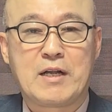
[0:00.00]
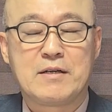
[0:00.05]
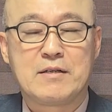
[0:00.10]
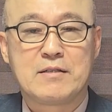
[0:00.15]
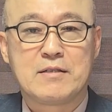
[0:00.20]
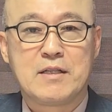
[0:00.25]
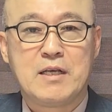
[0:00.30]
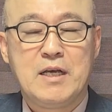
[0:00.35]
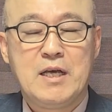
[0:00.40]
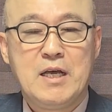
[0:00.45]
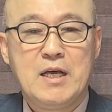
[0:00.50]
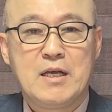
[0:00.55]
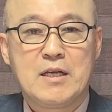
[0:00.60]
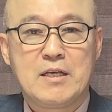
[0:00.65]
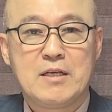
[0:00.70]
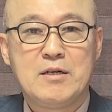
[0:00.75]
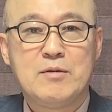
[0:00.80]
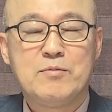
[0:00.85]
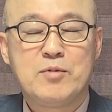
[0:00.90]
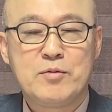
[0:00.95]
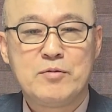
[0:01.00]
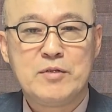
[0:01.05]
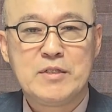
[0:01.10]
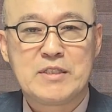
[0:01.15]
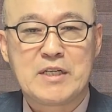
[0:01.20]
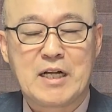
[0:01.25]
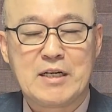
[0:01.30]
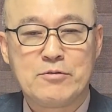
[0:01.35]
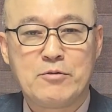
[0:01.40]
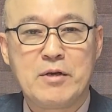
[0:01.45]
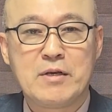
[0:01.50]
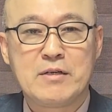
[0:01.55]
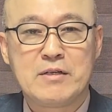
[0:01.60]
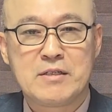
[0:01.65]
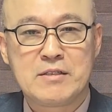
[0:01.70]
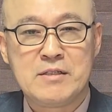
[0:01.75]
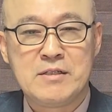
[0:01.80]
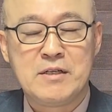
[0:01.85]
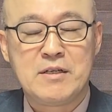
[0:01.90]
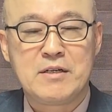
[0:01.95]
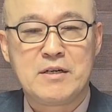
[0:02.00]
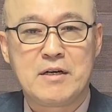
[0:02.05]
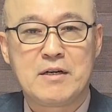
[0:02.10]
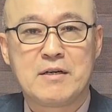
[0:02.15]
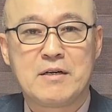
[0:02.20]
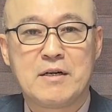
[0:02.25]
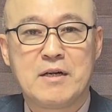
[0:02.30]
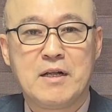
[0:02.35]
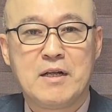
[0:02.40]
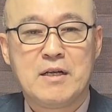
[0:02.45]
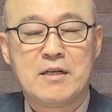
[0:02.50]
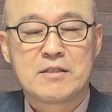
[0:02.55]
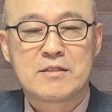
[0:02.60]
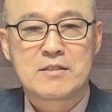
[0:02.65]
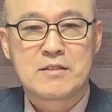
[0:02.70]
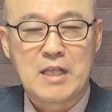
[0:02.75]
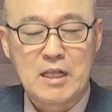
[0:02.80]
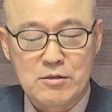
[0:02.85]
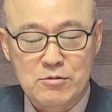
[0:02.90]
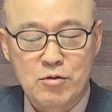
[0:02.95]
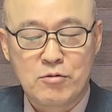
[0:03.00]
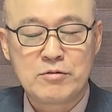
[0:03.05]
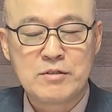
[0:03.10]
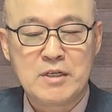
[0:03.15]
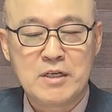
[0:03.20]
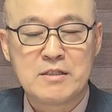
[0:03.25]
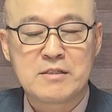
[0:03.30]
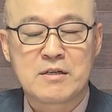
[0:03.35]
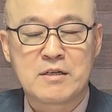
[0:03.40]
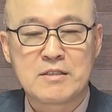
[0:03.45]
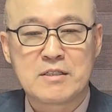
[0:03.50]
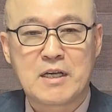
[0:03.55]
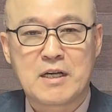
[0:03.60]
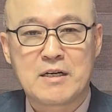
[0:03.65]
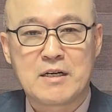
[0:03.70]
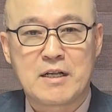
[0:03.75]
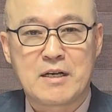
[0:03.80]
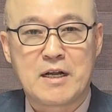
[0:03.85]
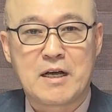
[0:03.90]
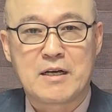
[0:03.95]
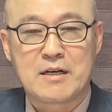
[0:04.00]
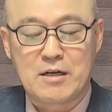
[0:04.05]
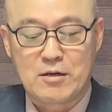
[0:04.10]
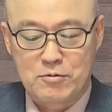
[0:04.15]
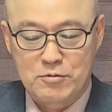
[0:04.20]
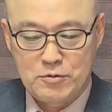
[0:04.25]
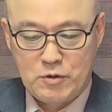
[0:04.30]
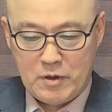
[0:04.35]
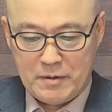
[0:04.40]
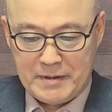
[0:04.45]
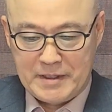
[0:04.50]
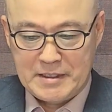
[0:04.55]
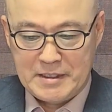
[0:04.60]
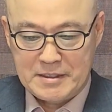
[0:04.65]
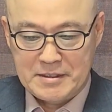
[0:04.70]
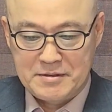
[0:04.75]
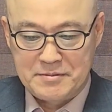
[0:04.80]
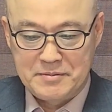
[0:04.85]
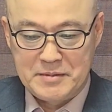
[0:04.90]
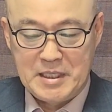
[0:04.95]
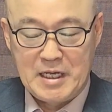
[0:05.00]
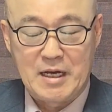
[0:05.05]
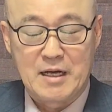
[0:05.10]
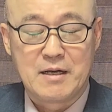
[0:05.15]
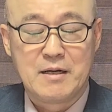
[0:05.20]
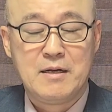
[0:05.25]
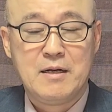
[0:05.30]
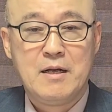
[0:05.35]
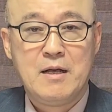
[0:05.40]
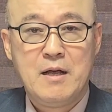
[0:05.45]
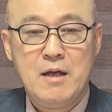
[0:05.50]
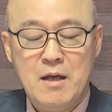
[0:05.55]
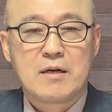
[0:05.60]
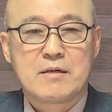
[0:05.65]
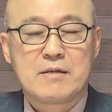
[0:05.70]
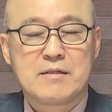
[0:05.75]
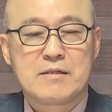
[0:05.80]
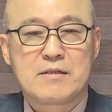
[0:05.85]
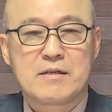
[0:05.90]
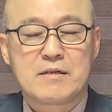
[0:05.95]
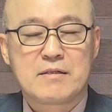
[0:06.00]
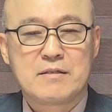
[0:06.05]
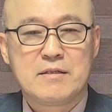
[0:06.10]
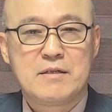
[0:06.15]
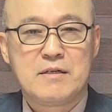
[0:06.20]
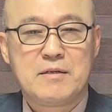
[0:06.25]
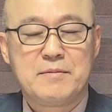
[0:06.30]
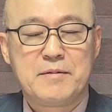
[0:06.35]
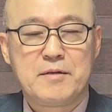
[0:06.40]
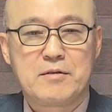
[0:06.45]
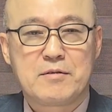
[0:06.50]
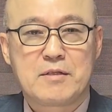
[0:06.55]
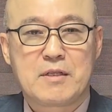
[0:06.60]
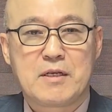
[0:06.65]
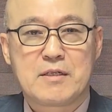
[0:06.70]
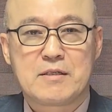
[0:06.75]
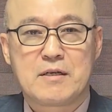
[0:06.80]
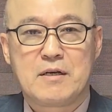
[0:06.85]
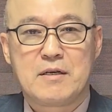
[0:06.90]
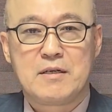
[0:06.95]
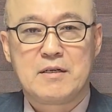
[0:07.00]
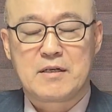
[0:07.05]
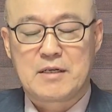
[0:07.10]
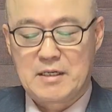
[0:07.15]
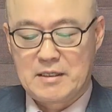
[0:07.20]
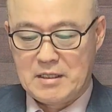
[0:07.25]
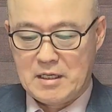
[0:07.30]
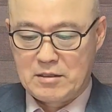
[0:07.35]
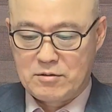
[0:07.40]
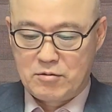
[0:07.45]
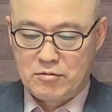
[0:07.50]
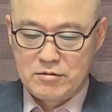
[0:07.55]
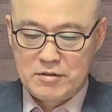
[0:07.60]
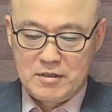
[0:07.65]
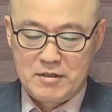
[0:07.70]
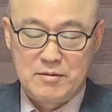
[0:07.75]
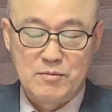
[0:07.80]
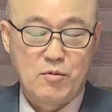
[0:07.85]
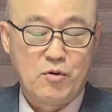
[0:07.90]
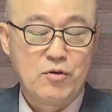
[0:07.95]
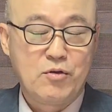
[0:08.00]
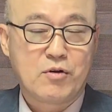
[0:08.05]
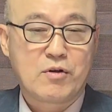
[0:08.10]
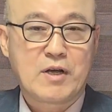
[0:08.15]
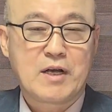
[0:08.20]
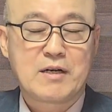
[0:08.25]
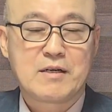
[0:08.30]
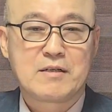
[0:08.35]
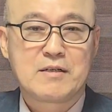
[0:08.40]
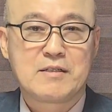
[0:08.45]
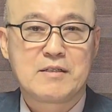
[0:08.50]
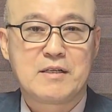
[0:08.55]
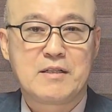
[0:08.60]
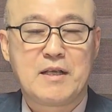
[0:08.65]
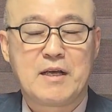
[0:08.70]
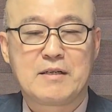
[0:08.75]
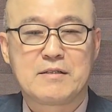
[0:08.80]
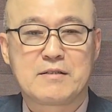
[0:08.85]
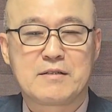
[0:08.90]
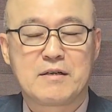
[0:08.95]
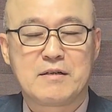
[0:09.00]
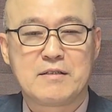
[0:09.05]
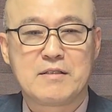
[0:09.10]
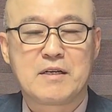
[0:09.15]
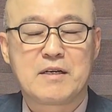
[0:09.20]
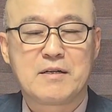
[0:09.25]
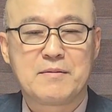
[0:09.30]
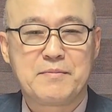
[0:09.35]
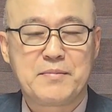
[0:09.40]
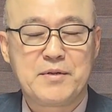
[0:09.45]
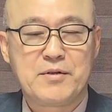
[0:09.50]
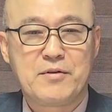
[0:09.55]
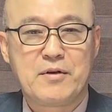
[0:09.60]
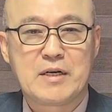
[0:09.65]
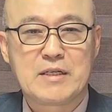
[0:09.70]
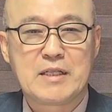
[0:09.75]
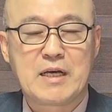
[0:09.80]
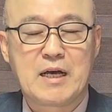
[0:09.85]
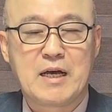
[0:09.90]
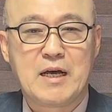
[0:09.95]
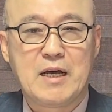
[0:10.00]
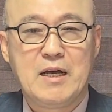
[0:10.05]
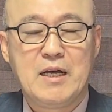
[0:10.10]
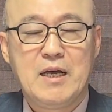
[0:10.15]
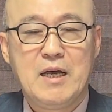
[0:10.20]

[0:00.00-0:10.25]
하는 이런 부분이 잘 된 것인지를 대통령이 성찰을 해라 라고 되받았습니다. 그 청년을 비롯해서 이렇게 대통령을 모욕하는 것에 대한 성찰이 필요하다.